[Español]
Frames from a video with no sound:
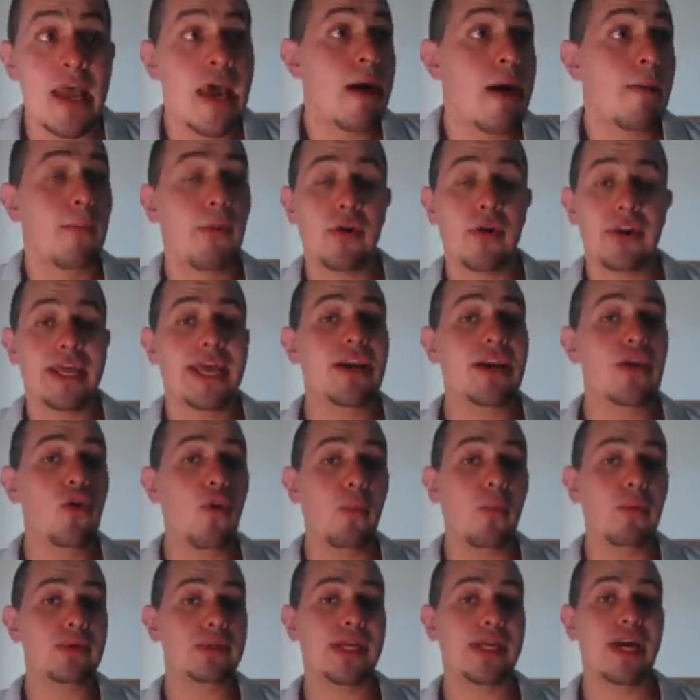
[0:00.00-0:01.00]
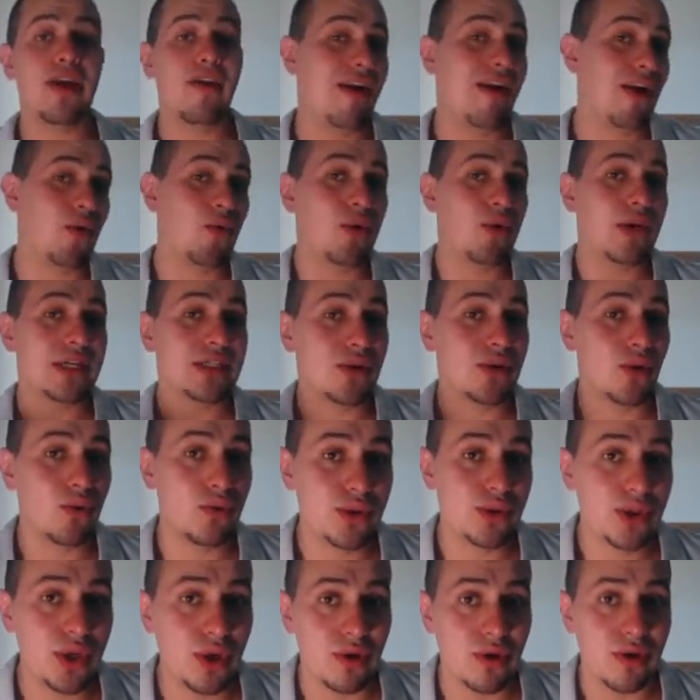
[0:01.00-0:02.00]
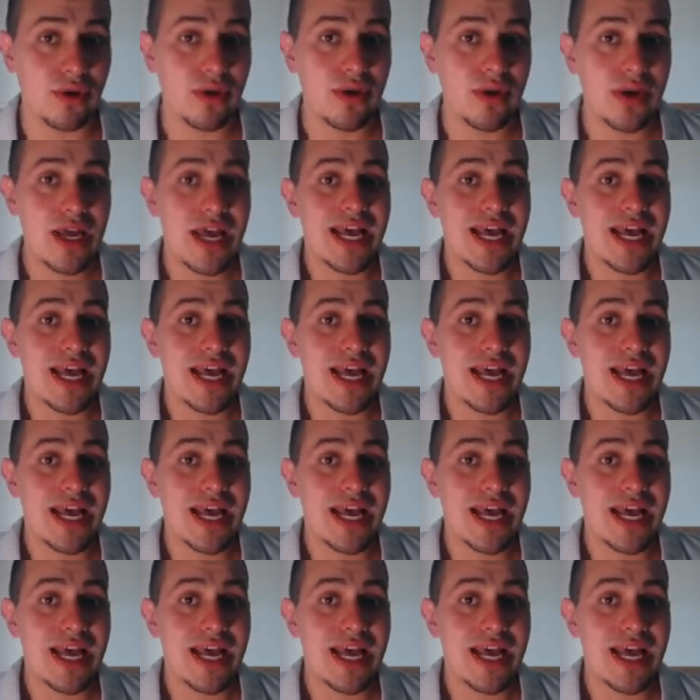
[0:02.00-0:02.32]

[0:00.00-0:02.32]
¿Por qué no buscaron alguna solución?